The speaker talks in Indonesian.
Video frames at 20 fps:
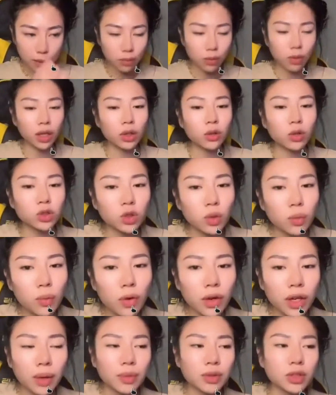bukan gue
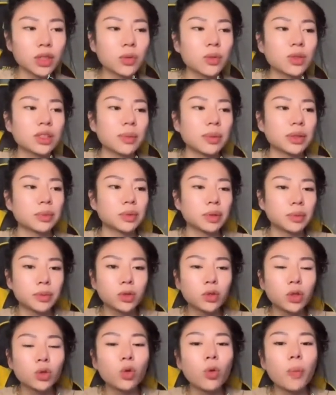sombong ya maksudnya gue sama
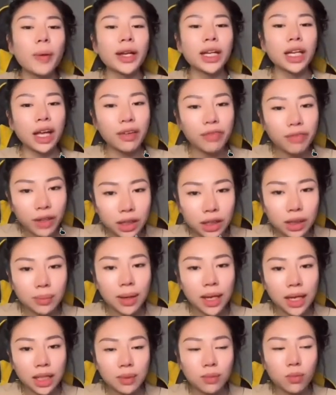teman-teman gue tuh gue pengen heaven ke
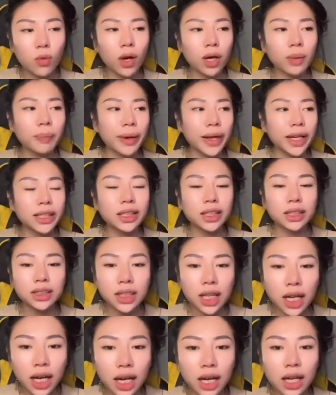Bali bukan pengen
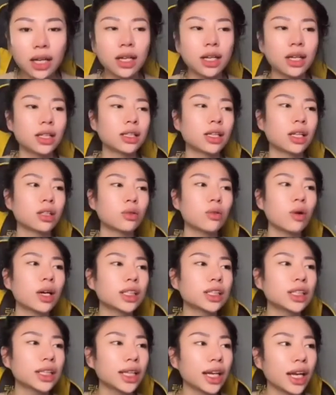kerja dan gue
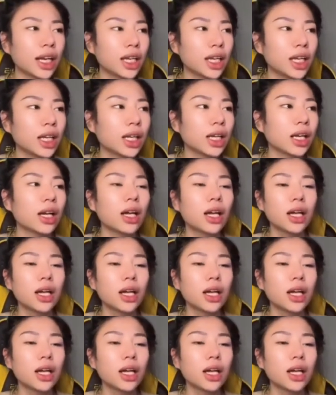kerja trading